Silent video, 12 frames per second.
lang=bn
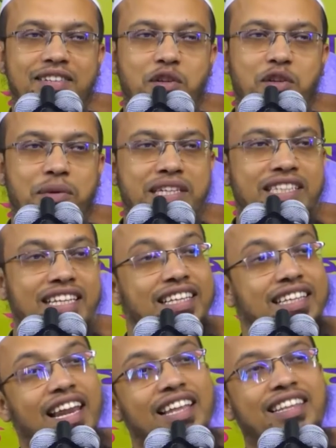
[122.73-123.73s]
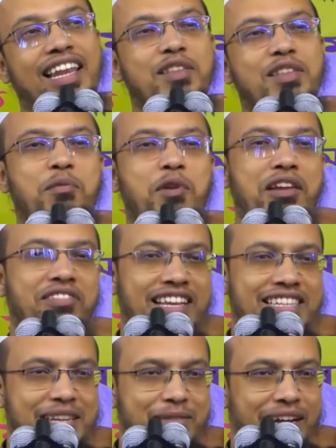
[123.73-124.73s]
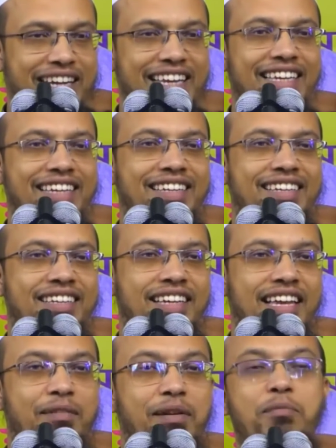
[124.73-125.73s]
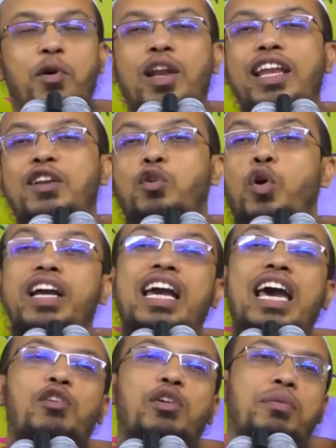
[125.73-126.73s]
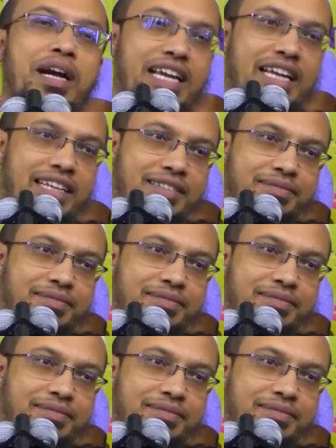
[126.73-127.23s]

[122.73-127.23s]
সবার সাথে তালে তালে তো বলে ফেলেছেন ভাঙে এবার বলেন কয় কারণে ভাঙে